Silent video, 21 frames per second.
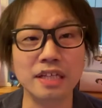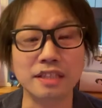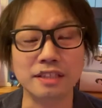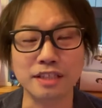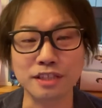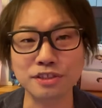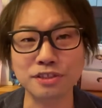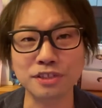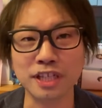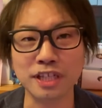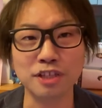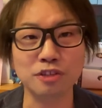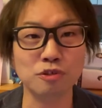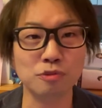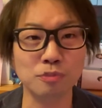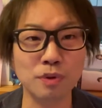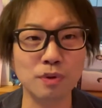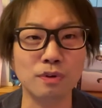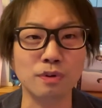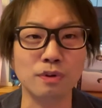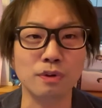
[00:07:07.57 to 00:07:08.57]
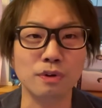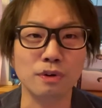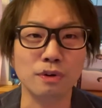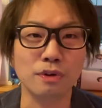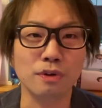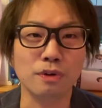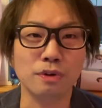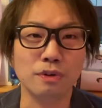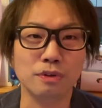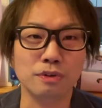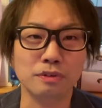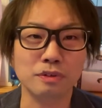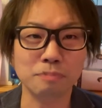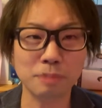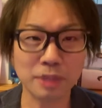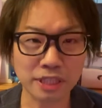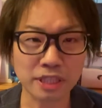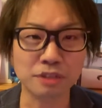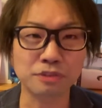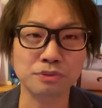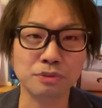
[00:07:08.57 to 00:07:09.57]
ですけれども、やっぱ
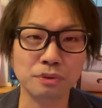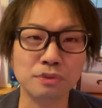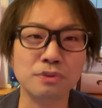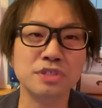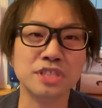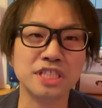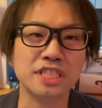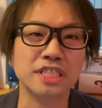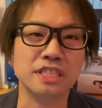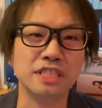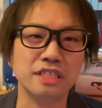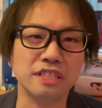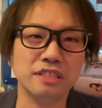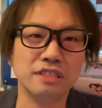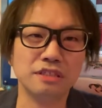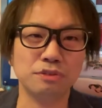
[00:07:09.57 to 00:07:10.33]
りテクノロジー、